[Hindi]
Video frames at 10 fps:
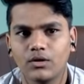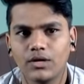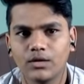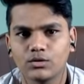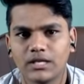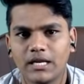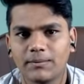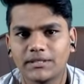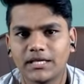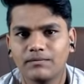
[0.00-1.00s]
ओके उसे
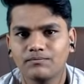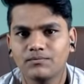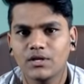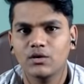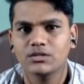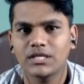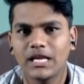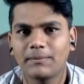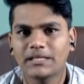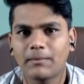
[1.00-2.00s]
नहीं पता उसे
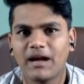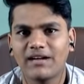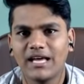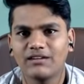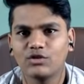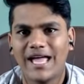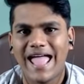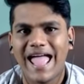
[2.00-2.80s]
नहीं पता बावड़ा है वो